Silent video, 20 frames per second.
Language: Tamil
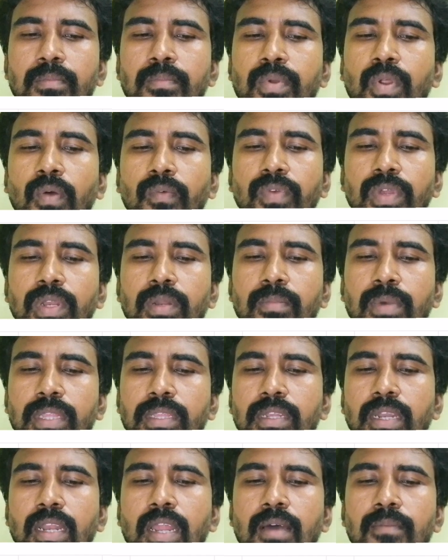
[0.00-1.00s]
ப்ராஃபிட்
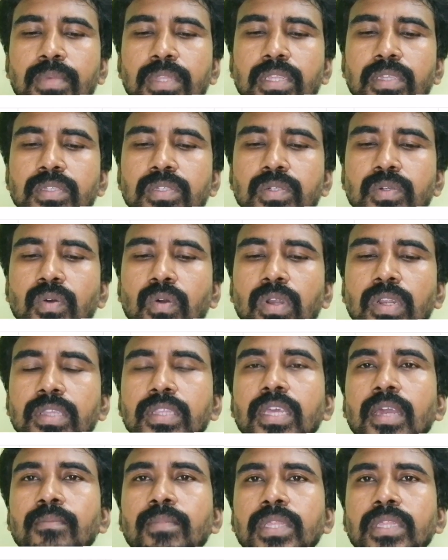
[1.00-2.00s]
பார்த்திங்கன்னா நாற்பத்தஞ்சு
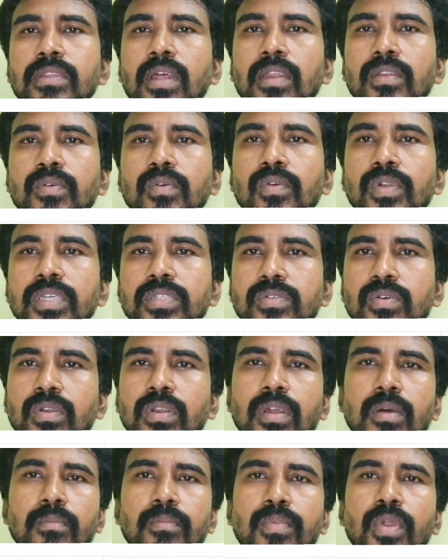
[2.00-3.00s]
கோடிலேருந்து எண்பத்தி நாலு கோடி ஸோ
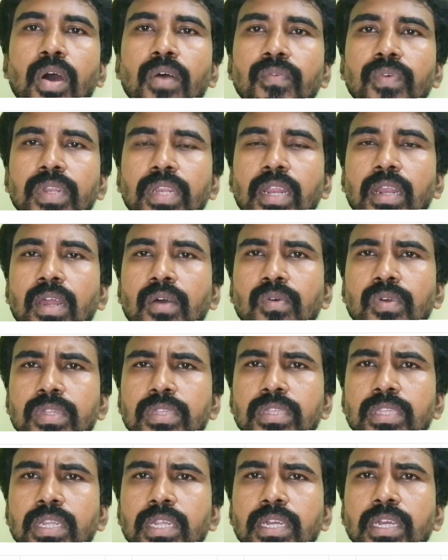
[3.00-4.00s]
நான் ப்ராஃபிட் நல்லா
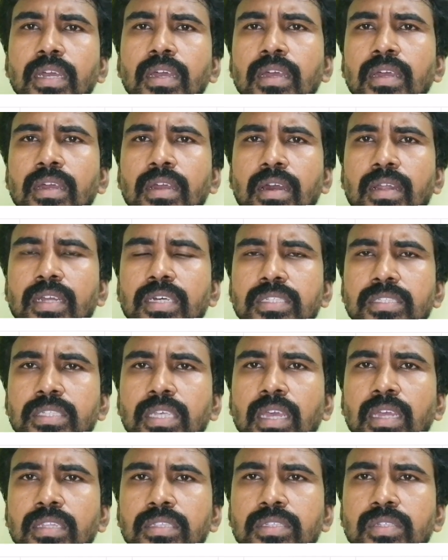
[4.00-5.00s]
உயர்ந்திருக்கு ஆனால்
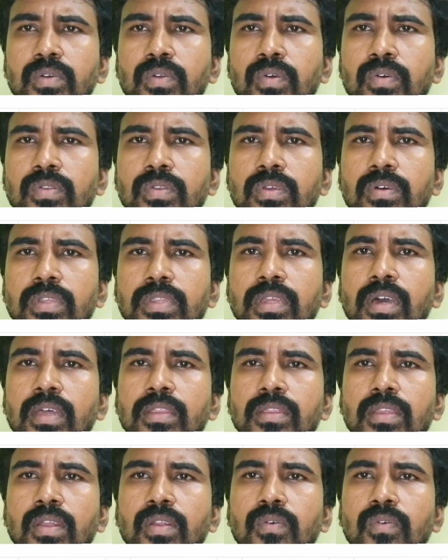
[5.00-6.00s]
சேல்ஸ் க்ரோத் வந்து
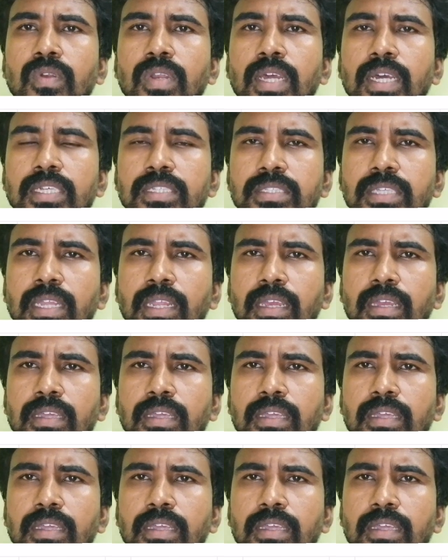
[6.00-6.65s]
அந்தளவு இல்லை சரி